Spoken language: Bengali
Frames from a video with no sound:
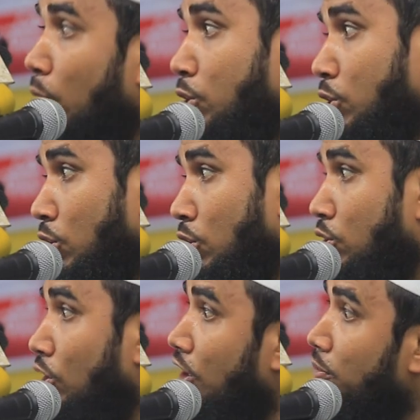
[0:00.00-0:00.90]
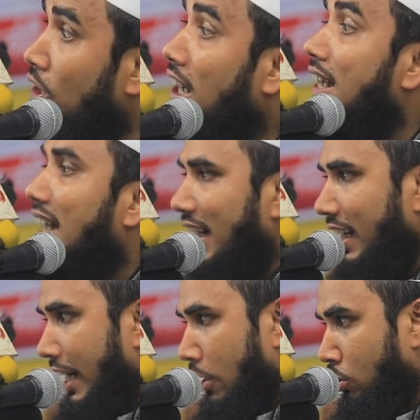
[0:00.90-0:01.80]
পড়তো যদি মুখে দাড়ি
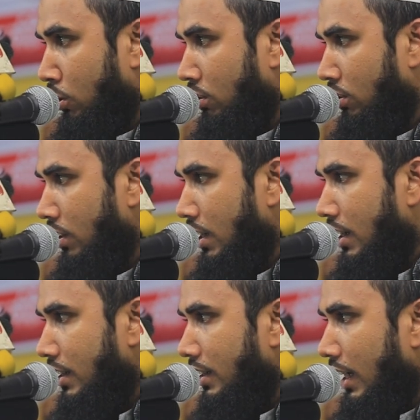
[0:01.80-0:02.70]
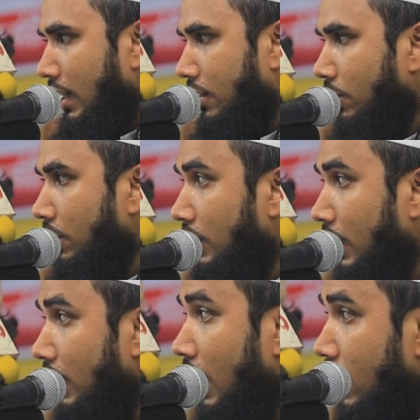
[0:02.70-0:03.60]
রাখতো তাহলে কোনো
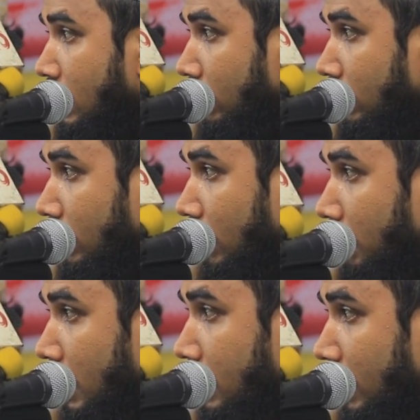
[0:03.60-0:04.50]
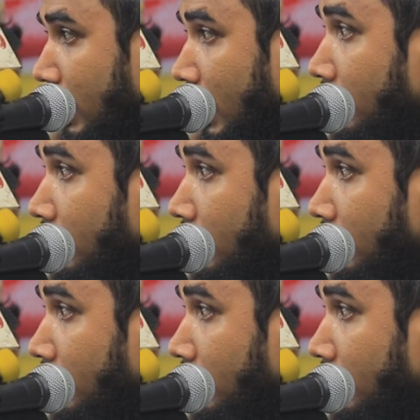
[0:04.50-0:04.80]
দিন সত্তর বছরের